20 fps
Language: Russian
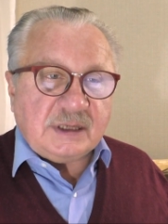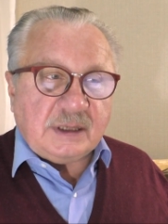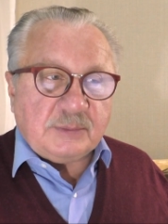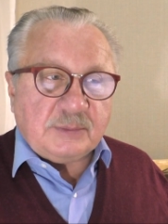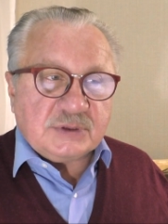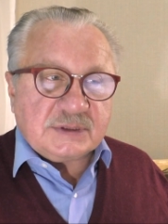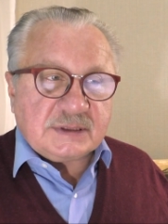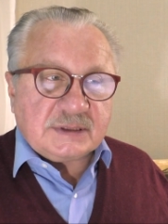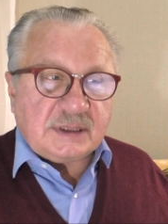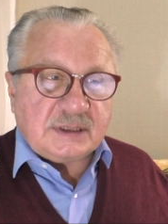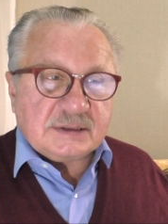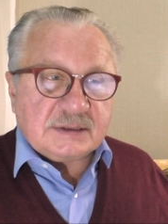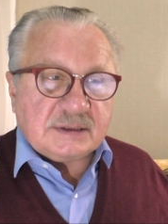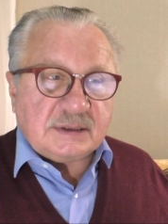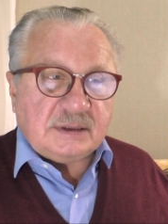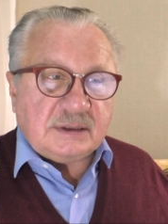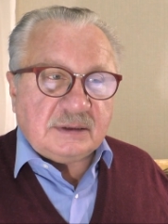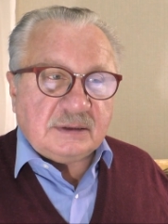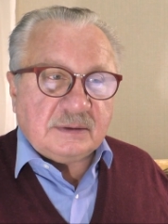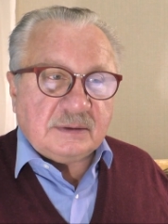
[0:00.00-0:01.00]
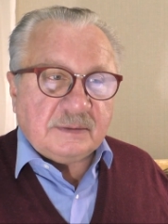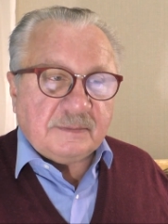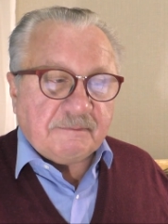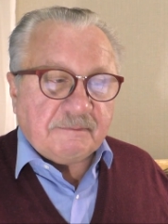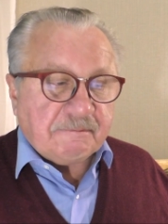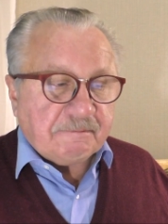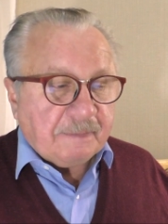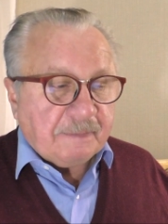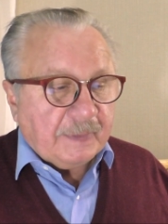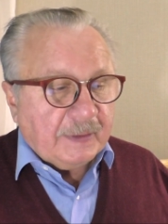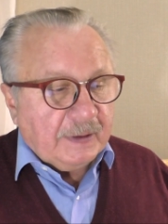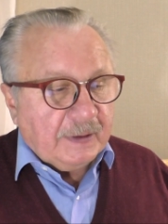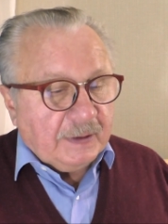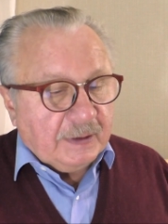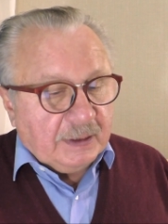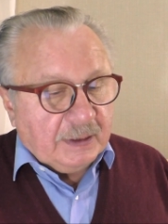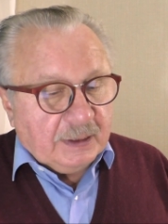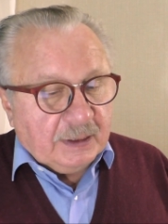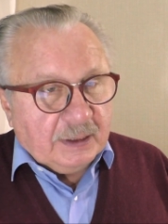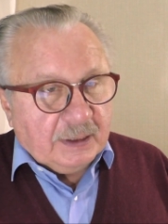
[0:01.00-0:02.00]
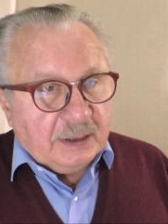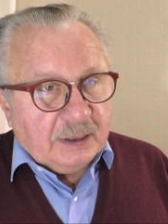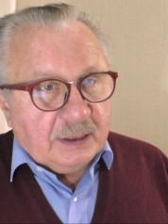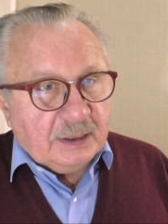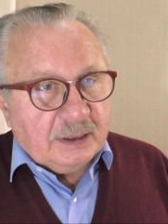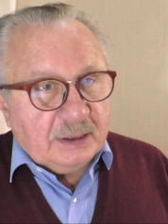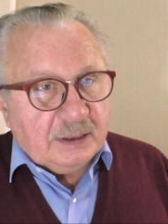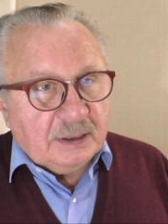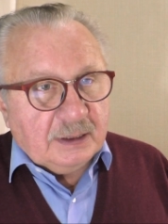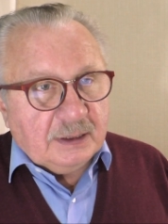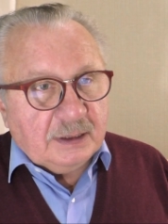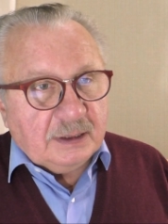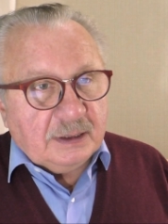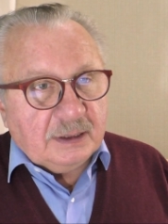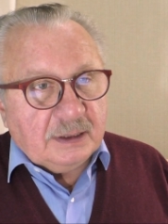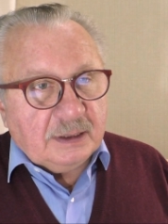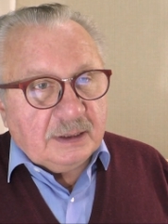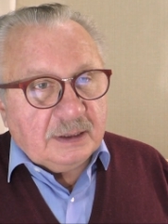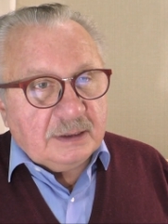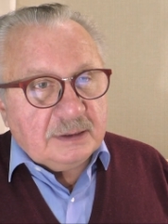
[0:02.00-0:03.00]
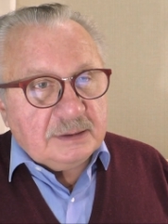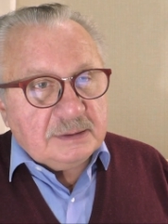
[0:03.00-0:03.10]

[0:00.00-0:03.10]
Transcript: я бы сказал. А,